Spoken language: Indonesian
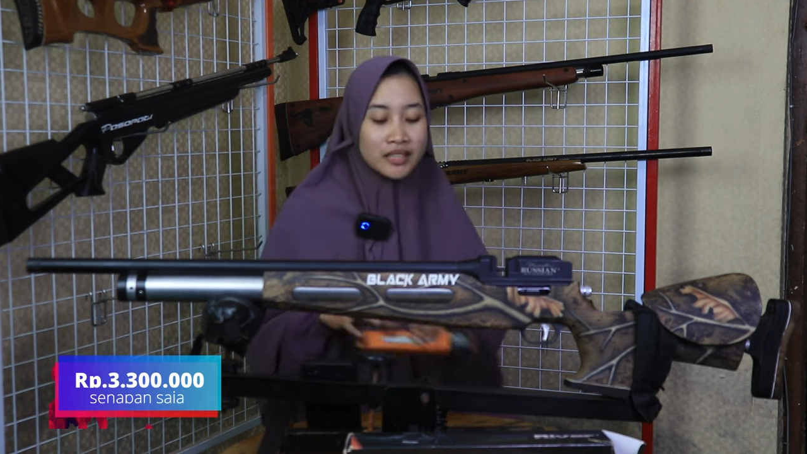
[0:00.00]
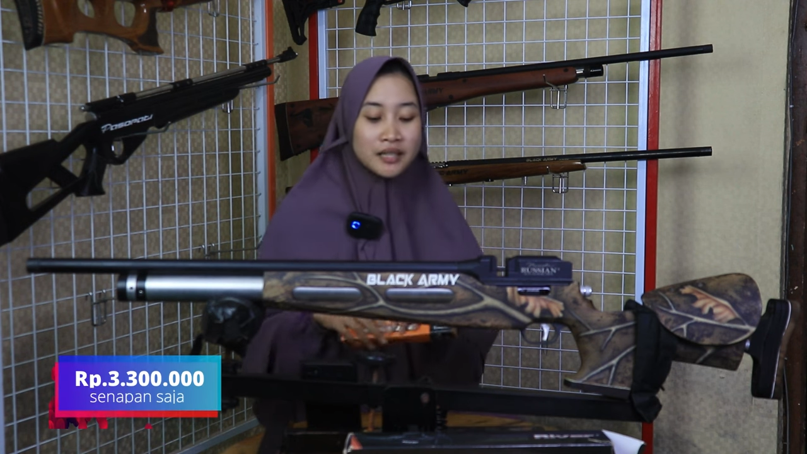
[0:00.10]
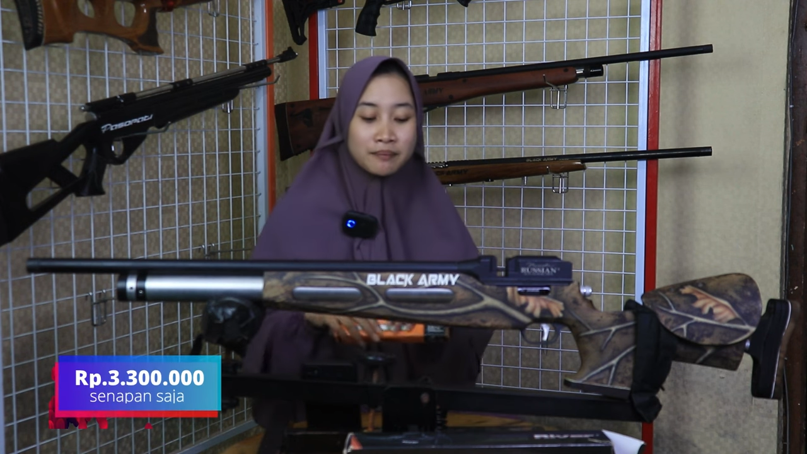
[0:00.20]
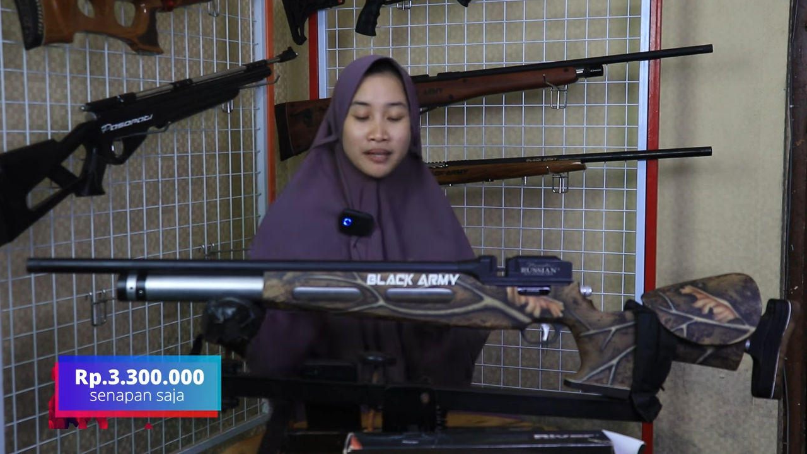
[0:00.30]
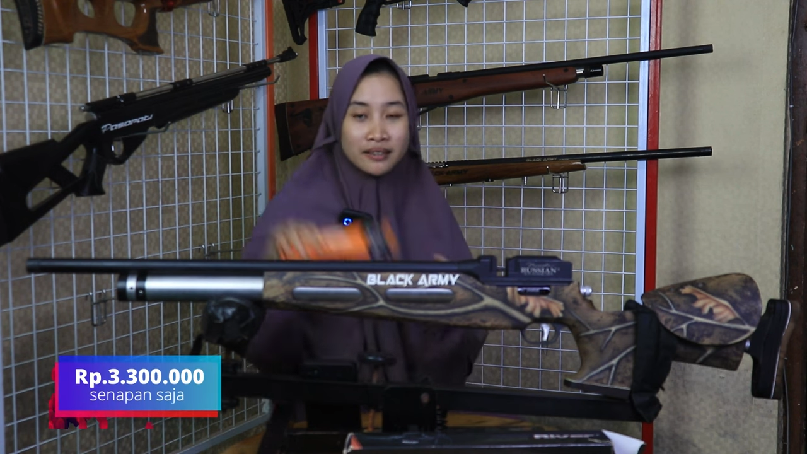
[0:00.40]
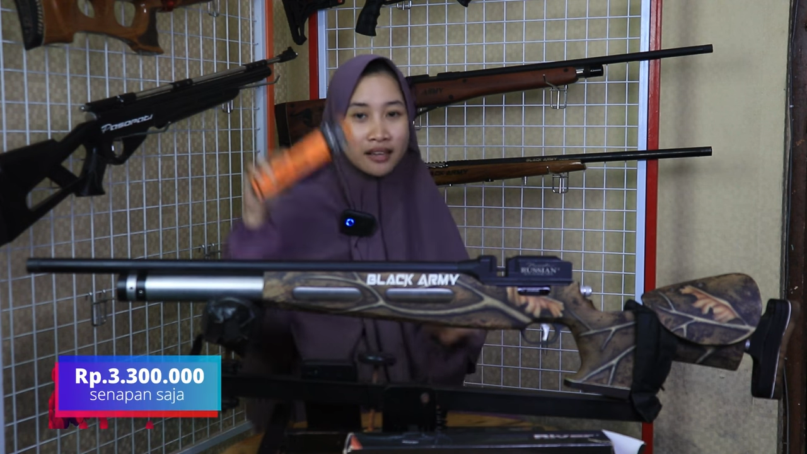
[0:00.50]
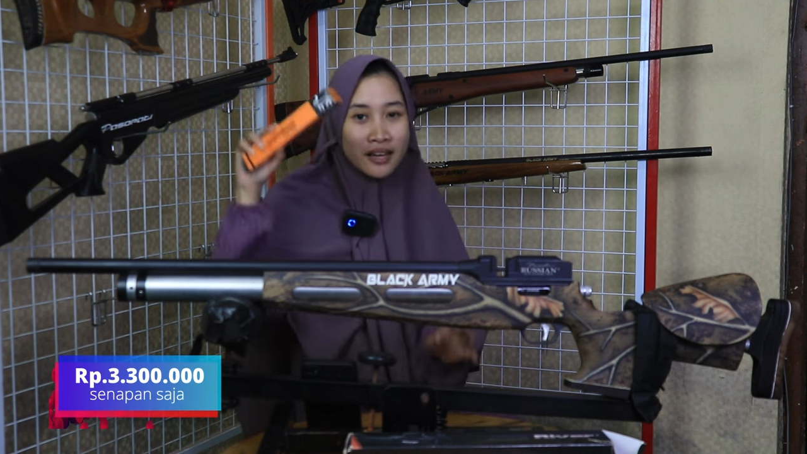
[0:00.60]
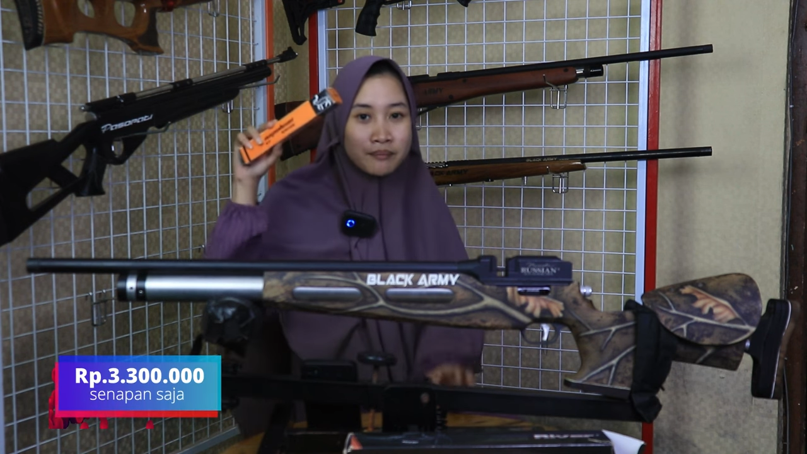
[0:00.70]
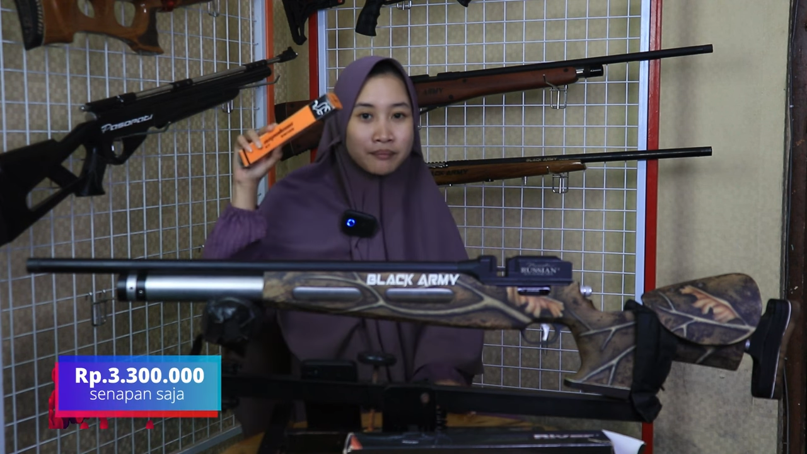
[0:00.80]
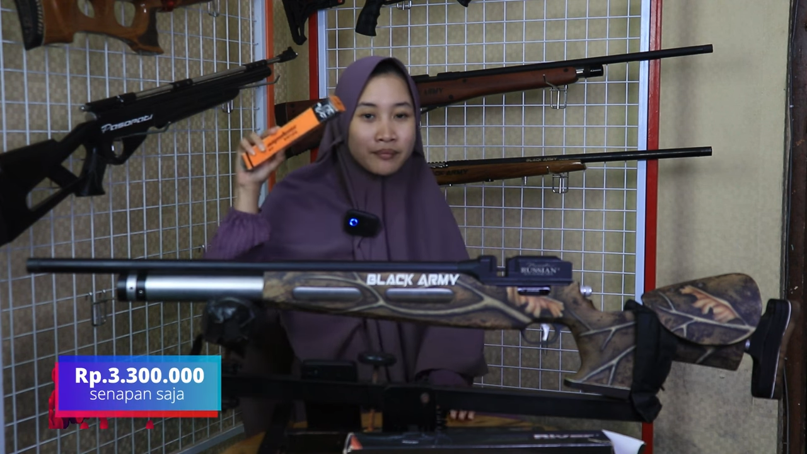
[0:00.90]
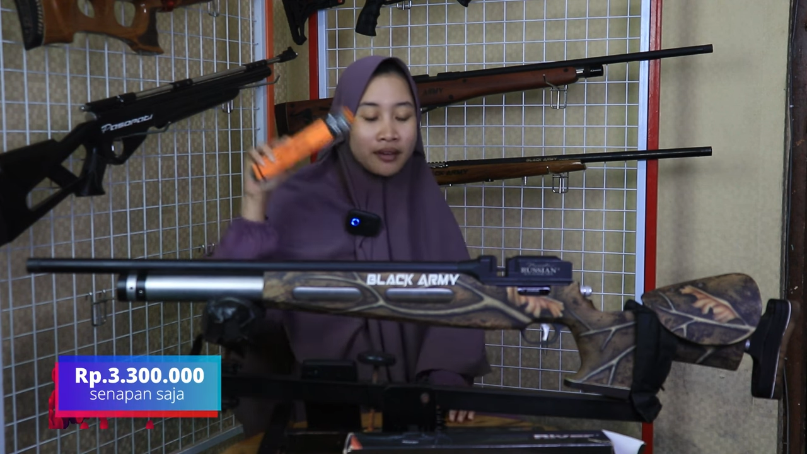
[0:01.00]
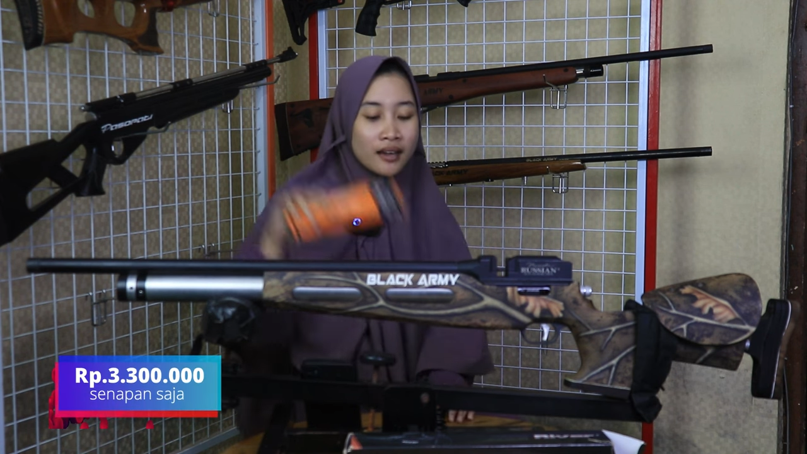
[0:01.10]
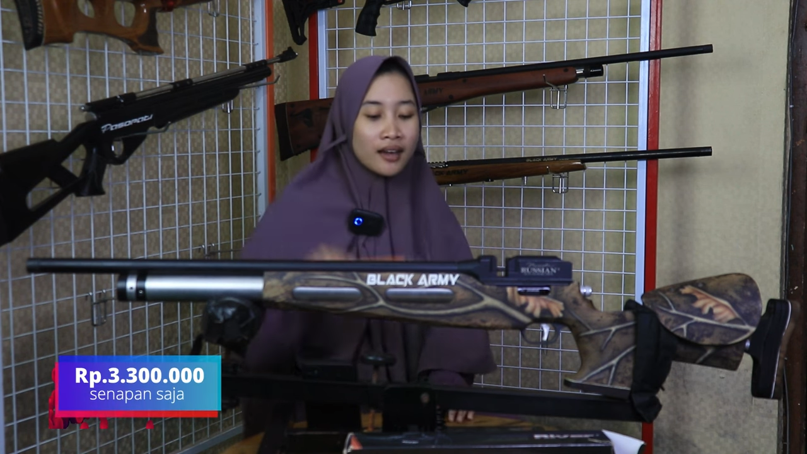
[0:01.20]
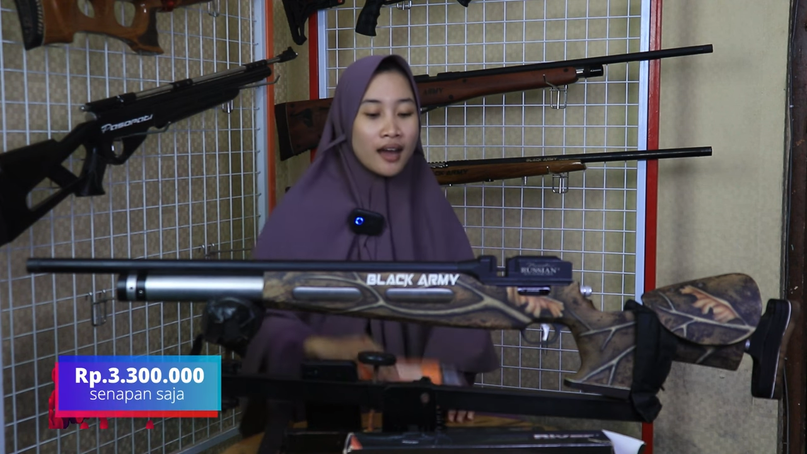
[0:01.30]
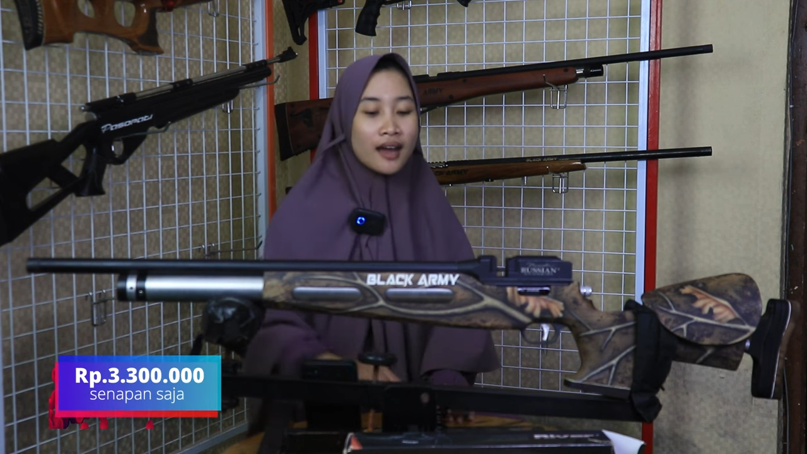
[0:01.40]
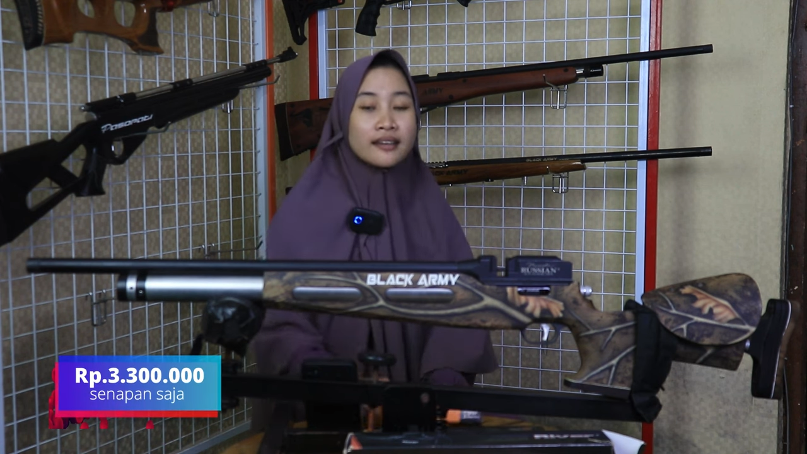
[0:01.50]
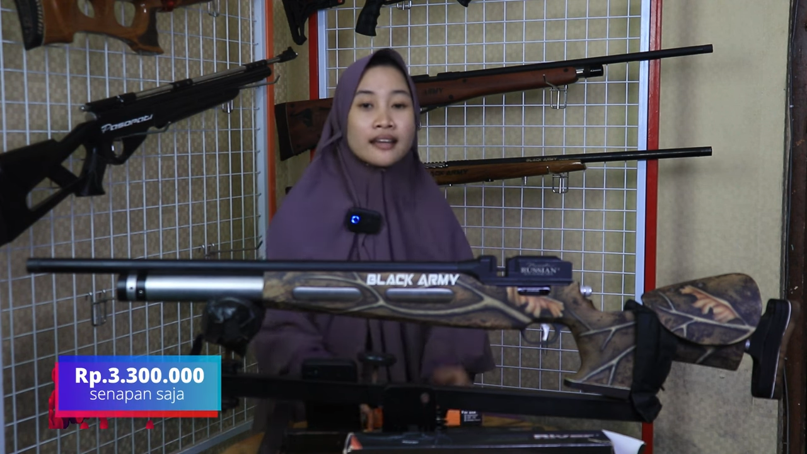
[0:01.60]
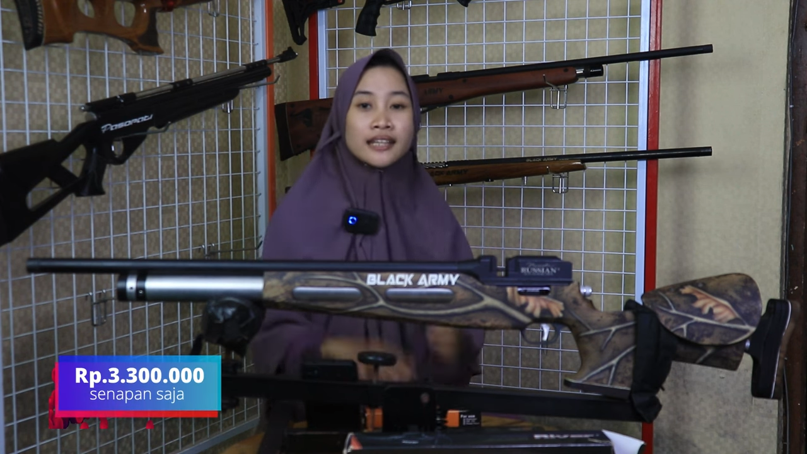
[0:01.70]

Ini peredam, ada